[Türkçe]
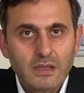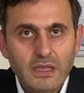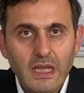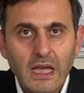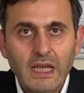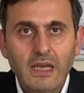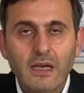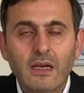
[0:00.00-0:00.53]

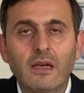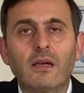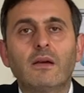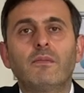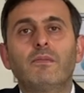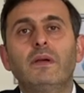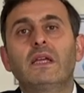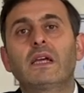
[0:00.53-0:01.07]
Tek
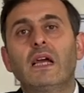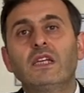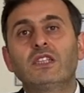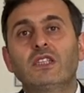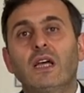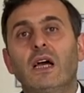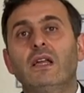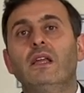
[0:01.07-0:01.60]
birkaç
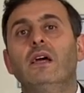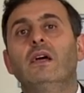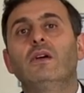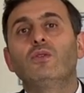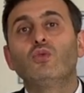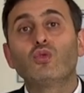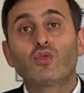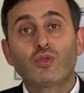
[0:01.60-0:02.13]
tane
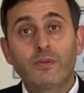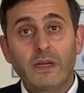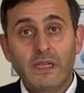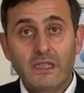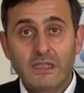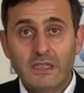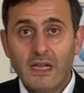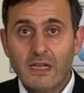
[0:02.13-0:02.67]
YouTuber'i
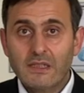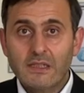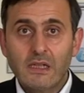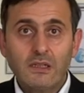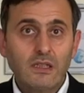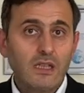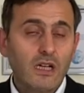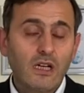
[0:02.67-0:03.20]
izlersen
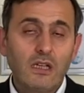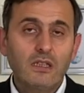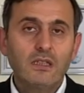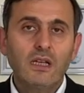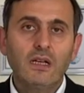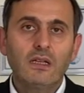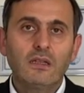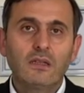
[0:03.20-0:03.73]
zararlı
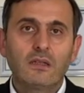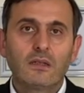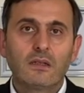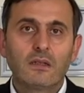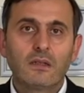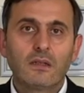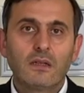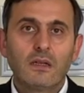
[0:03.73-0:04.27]
değil.
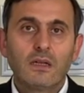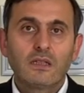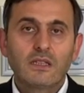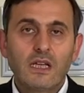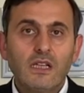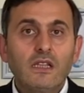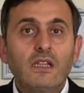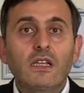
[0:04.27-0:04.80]

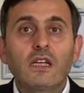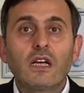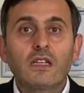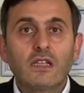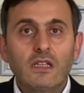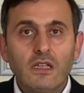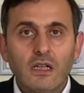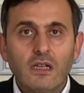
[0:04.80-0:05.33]
Senin
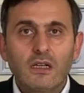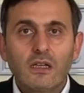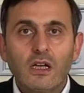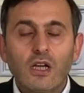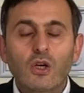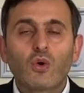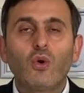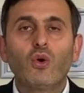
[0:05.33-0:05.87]
dikkatini
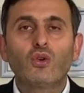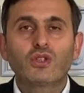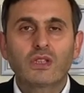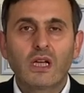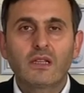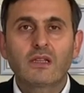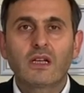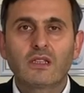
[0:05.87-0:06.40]

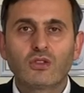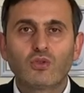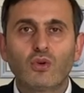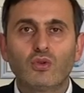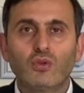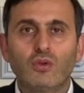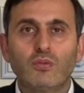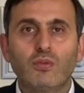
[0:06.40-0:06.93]

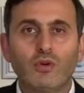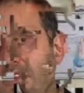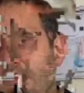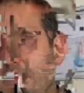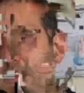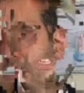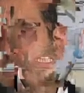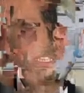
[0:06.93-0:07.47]
konsantrasyonunu
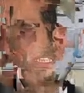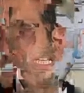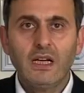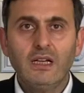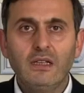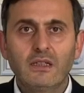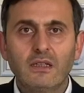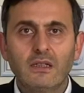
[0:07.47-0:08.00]
bozmayacaksa
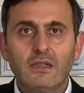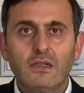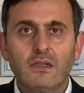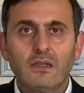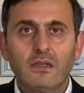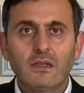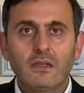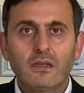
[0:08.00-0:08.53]

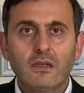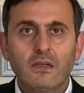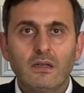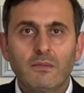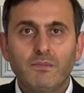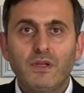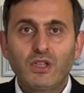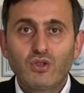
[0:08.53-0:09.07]

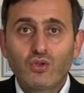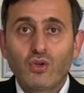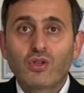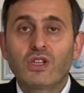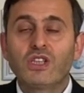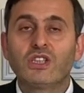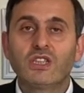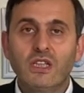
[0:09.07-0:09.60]
birçok
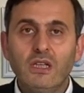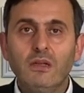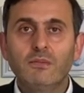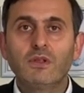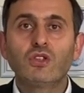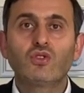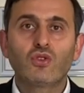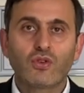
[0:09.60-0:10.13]
kişi,
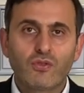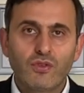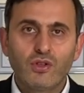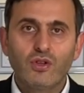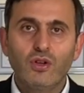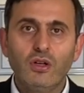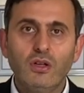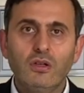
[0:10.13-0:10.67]
birçok
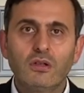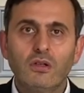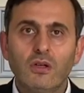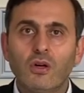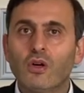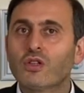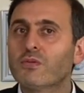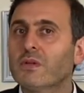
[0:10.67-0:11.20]
video
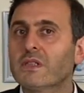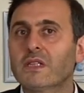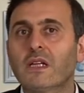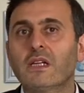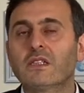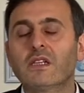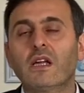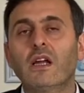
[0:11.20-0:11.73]
o zaman
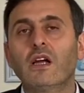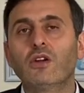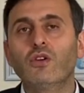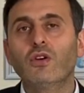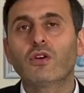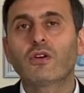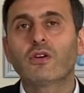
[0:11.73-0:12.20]
sana zararı yok.